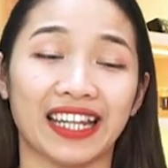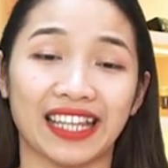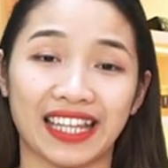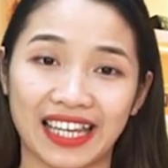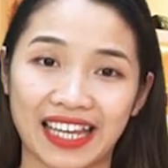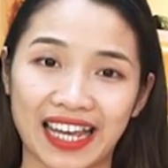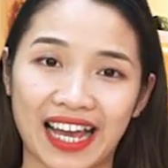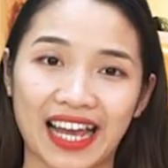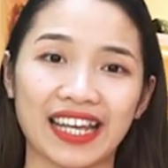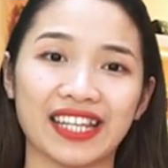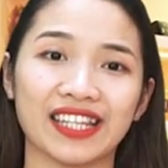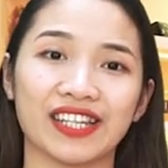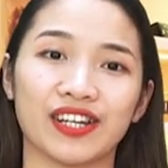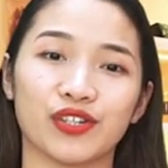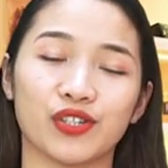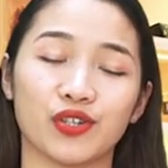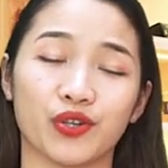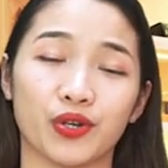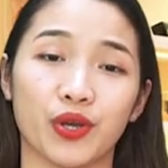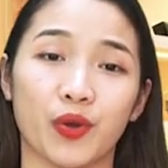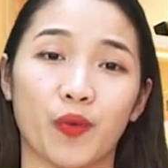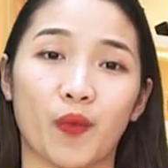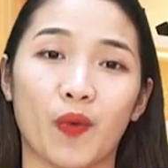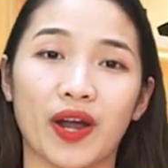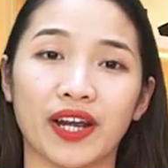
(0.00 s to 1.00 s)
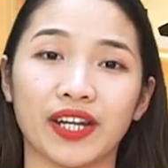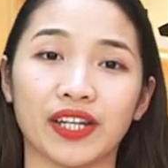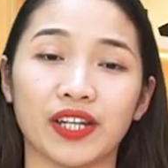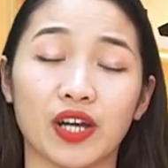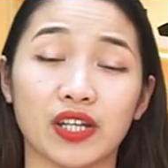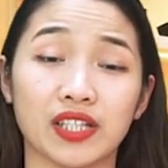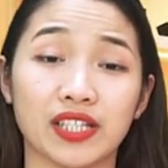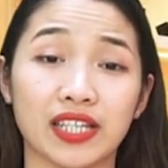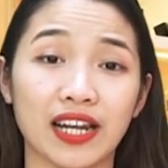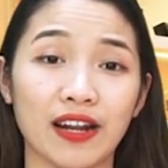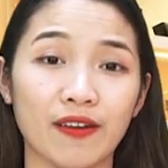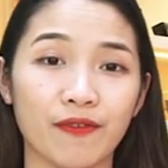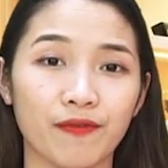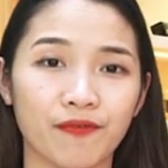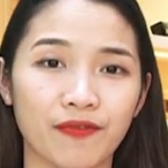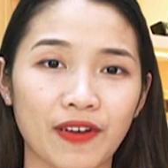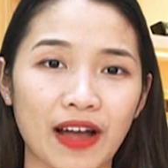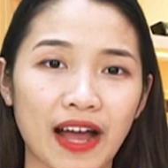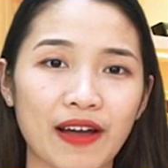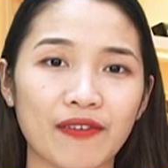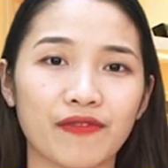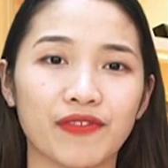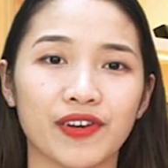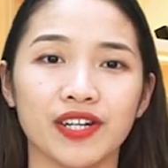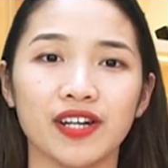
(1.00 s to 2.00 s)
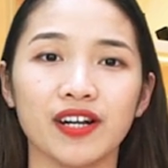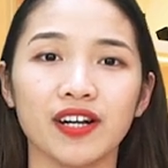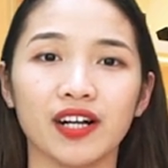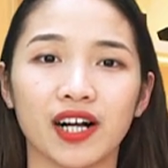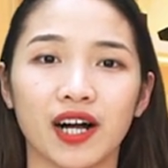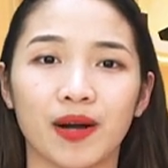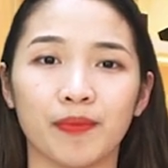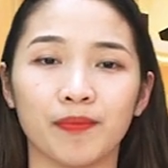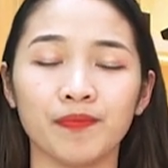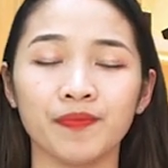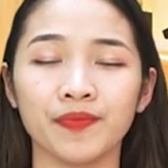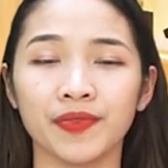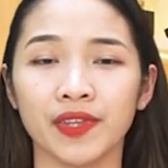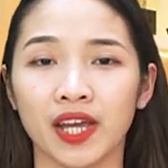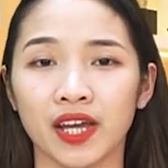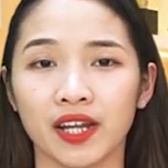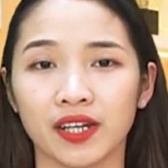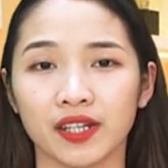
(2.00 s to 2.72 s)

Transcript: thì hãy nhớ cho Kiều Anh đó chính là pha với nước ấm,